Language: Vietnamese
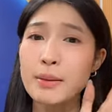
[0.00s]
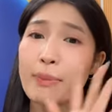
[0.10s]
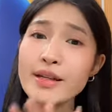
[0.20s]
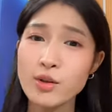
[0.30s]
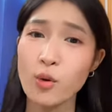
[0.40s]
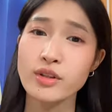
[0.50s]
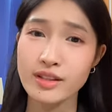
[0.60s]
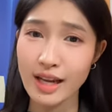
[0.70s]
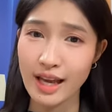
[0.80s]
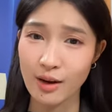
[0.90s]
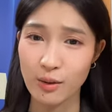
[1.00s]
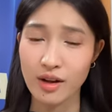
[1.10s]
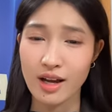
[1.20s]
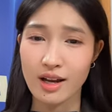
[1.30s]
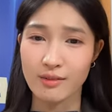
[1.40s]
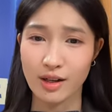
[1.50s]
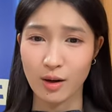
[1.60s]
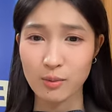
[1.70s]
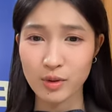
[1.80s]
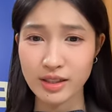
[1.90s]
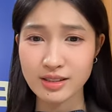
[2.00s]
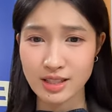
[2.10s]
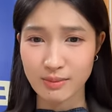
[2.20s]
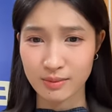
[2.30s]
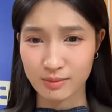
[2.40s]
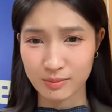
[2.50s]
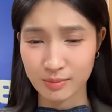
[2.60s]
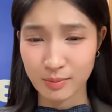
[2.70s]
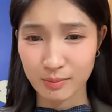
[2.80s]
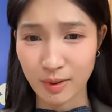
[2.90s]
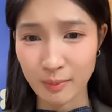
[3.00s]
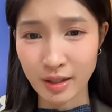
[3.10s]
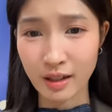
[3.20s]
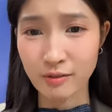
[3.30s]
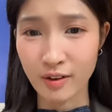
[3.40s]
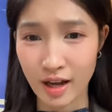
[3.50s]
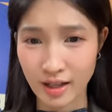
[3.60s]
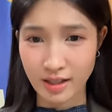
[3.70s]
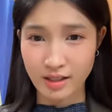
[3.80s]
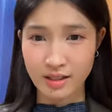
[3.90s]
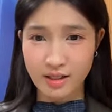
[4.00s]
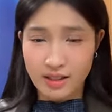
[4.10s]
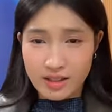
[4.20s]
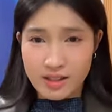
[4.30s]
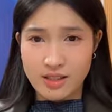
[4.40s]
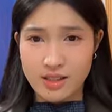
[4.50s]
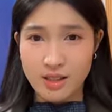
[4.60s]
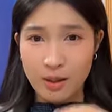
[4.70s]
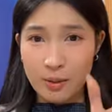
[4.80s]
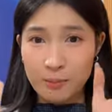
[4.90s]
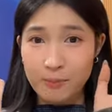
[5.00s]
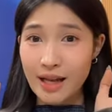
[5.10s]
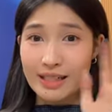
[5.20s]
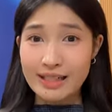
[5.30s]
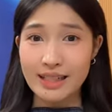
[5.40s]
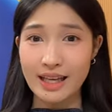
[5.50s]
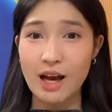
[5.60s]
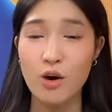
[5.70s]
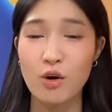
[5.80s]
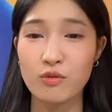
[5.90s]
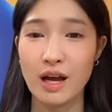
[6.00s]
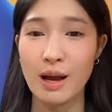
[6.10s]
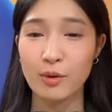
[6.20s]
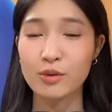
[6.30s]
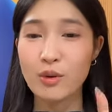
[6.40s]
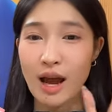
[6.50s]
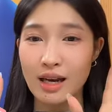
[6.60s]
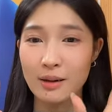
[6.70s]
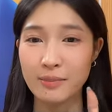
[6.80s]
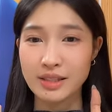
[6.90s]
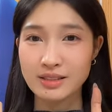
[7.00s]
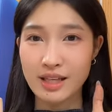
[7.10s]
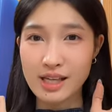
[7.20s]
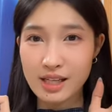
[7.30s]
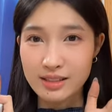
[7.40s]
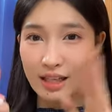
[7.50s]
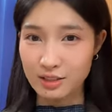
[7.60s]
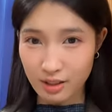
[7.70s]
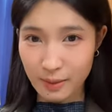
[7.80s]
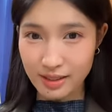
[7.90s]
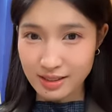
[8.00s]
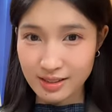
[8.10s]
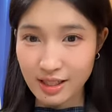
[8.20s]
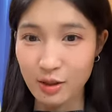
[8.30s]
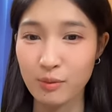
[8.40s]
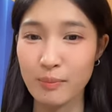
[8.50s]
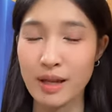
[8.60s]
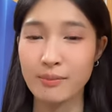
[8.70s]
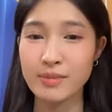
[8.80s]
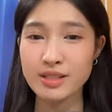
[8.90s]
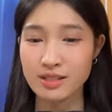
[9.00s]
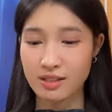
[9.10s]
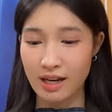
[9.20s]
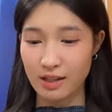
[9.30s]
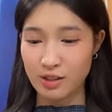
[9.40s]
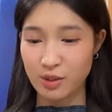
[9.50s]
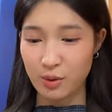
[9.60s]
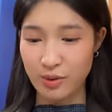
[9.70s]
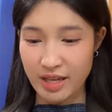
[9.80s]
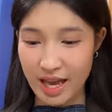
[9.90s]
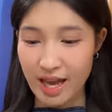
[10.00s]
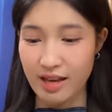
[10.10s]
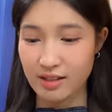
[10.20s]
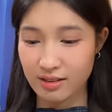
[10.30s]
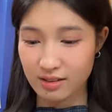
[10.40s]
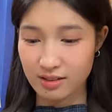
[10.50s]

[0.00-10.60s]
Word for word: mình bách đồ như thế nào và có một cái gì mà mình cần phải mang đi theo và món quà là mình sẽ tặng cho các bạn thí sinh bên Miss International nha